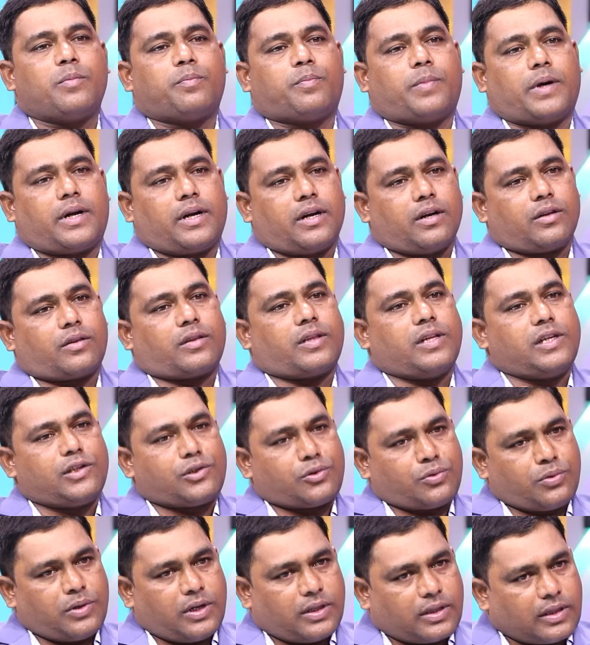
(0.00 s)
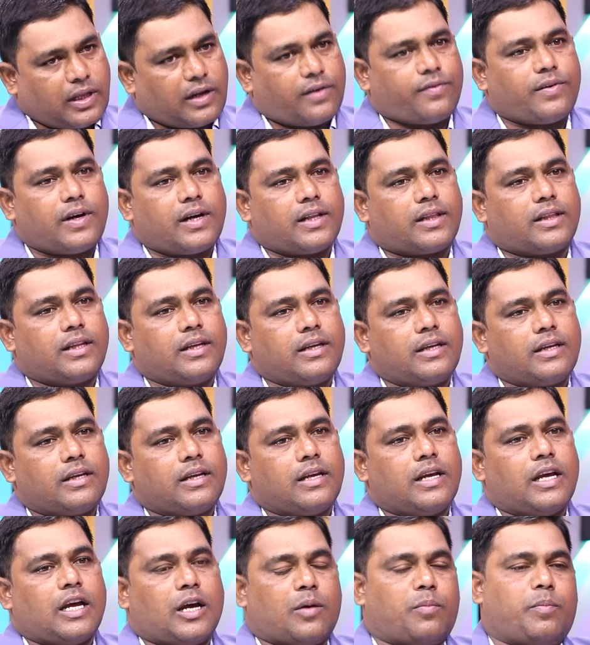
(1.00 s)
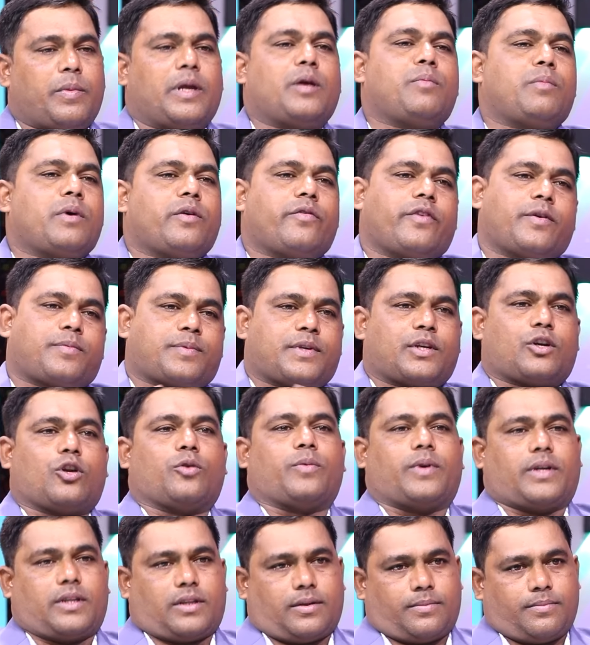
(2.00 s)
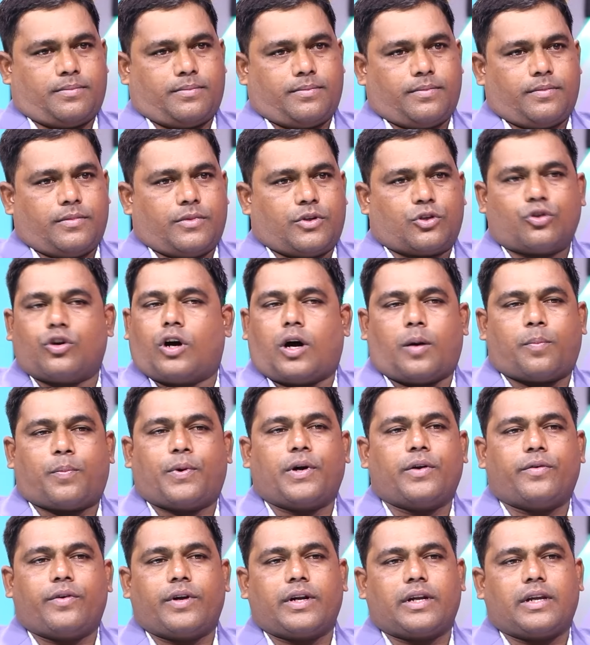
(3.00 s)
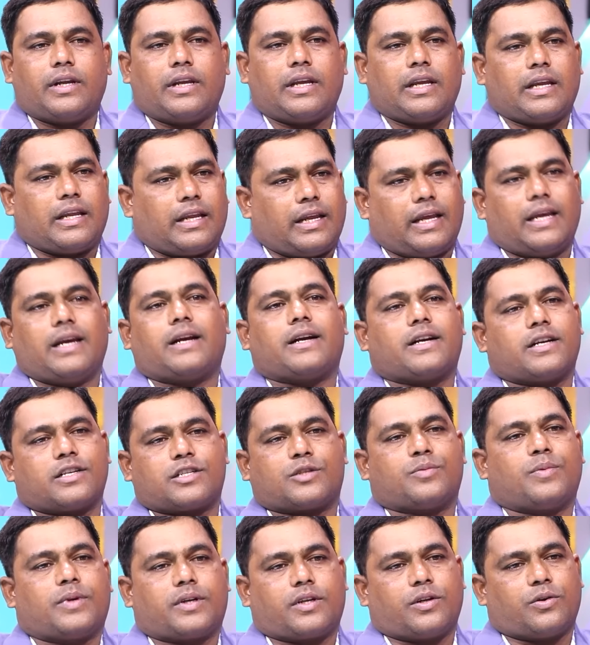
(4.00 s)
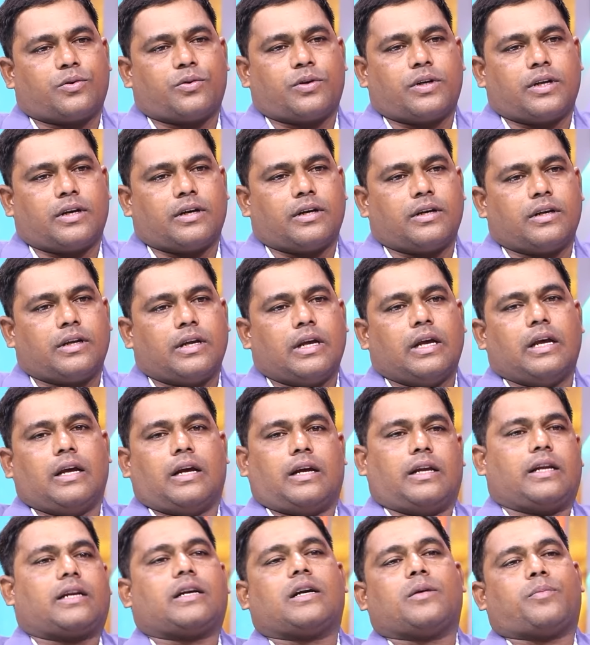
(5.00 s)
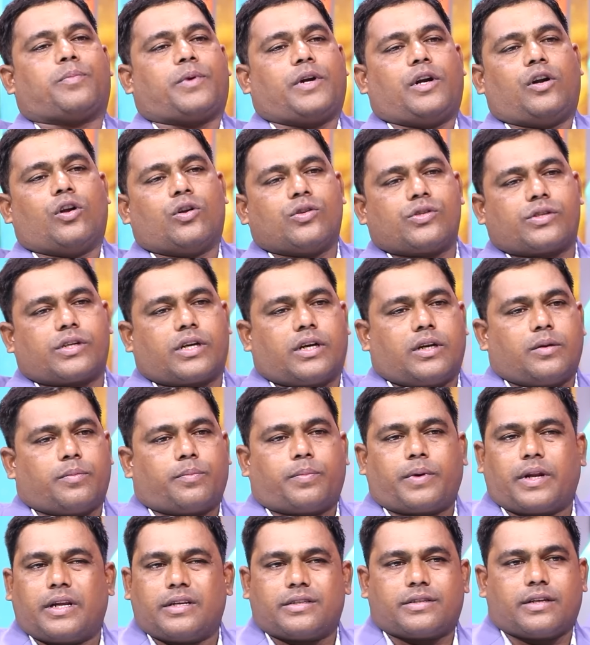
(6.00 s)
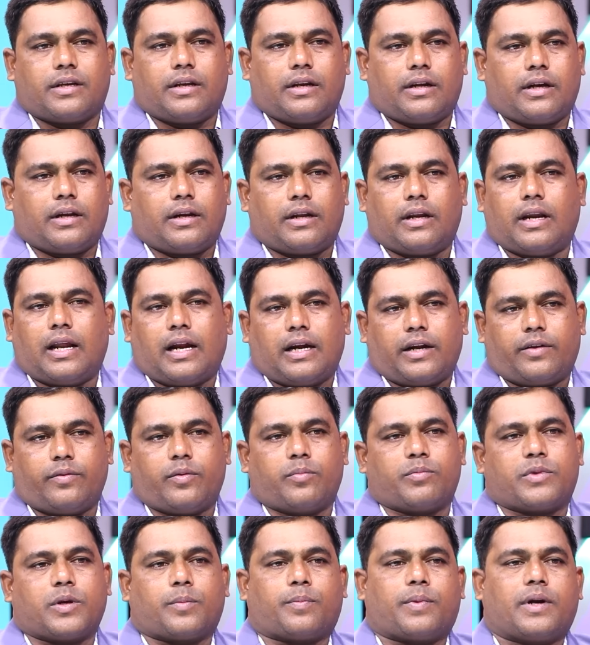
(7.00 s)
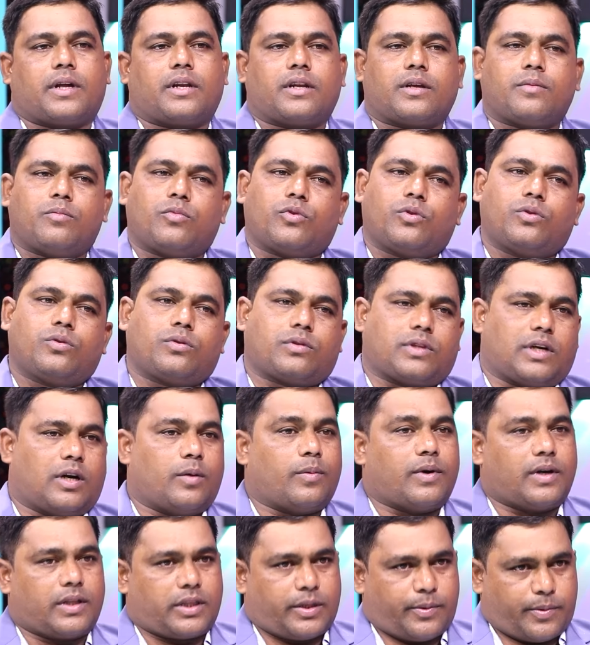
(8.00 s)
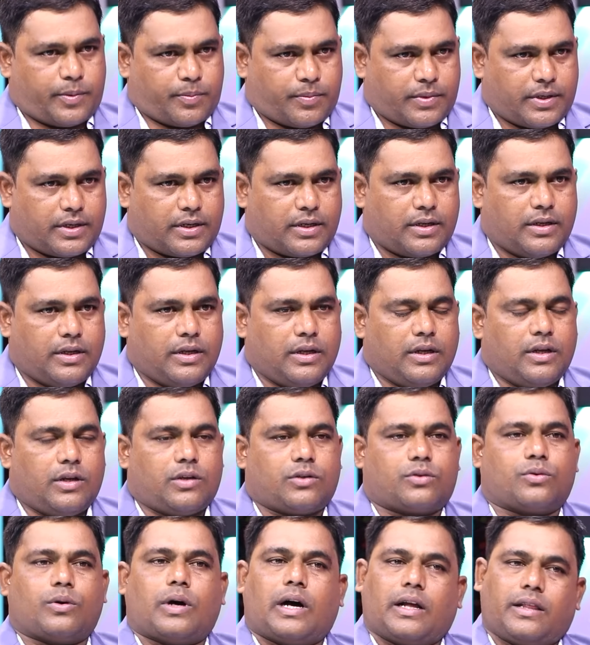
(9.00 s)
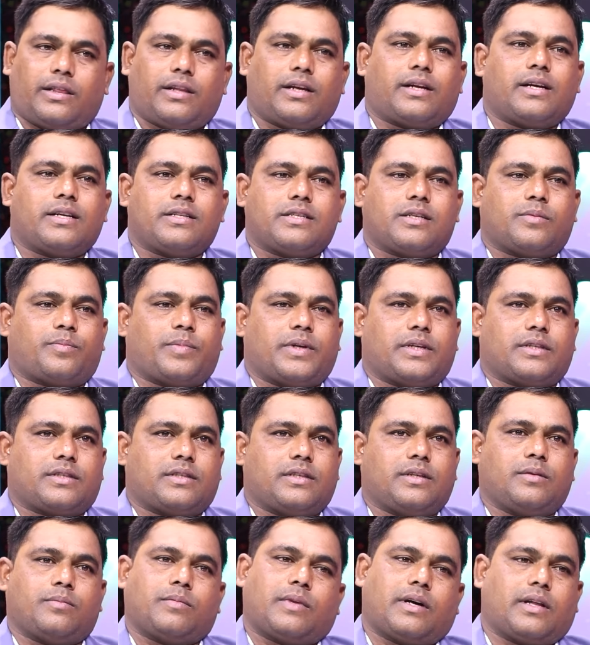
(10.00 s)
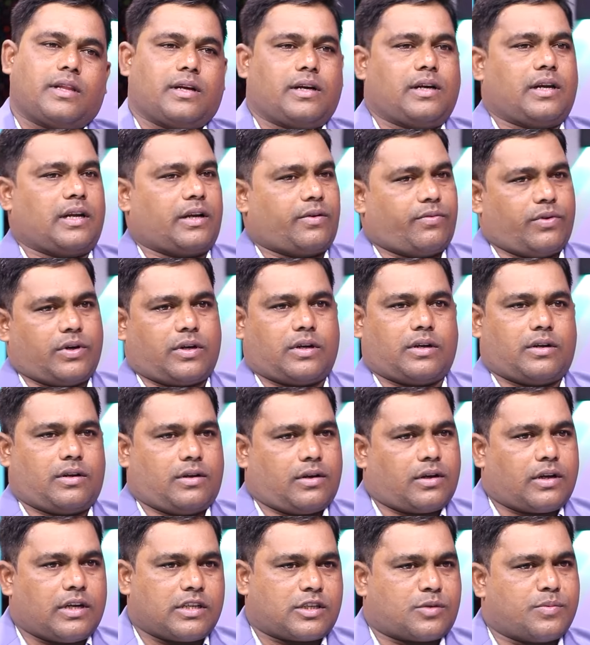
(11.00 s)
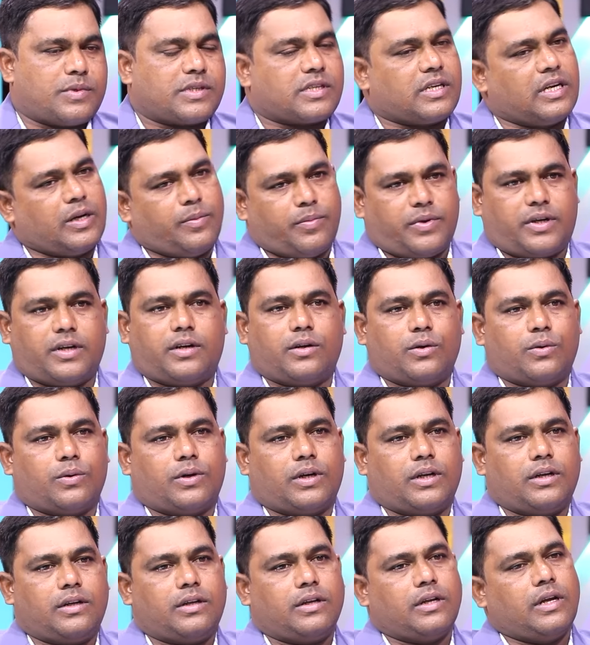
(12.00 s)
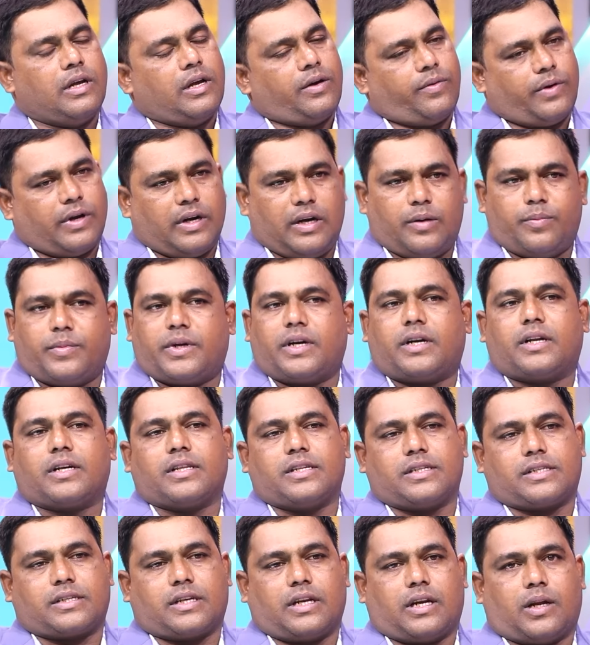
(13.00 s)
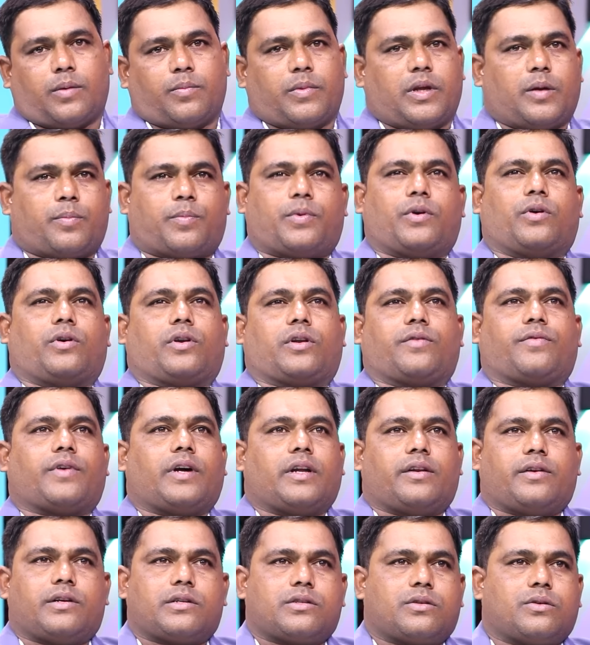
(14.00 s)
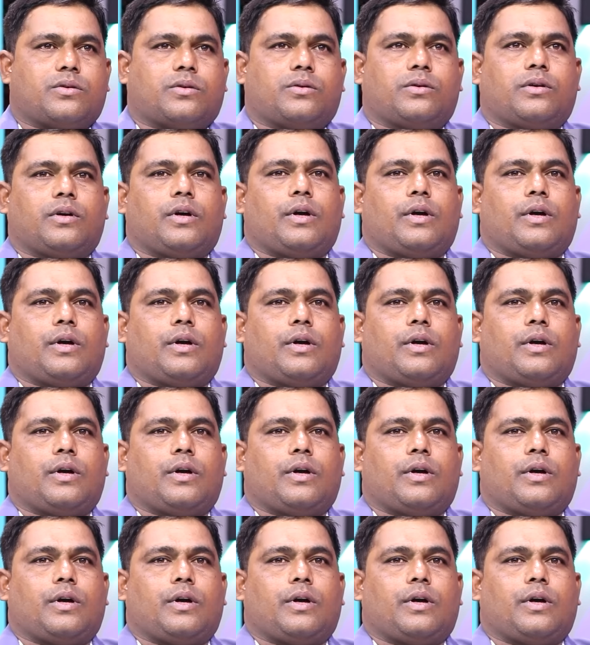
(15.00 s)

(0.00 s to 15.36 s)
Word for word: మేము పరిగణ తీసుకున్న తర్వాతే మేము ఆ వెబ్సైట్లో పెడతాం సో అప్పటి వరకు ఏ కస్టమర్కి కూడా ఇక్కడ ప్రీ లాంచ్ కానీ ప్రీ సేల్ కానీ ఇలాంటివి మేము చెప్పడానికి ముందు తడబడతాం అనమాట సో అందుకని చెప్పేసి మా దగ్గర ఎక్కువ కస్టమర్స్ లిమిటెడ్గా ఉన్నా వాళ్ళు లిమిటెడ్గా తీసుకెళ్ళాం ఇప్పటివరకు ఫైవ్ ఇయర్స్లో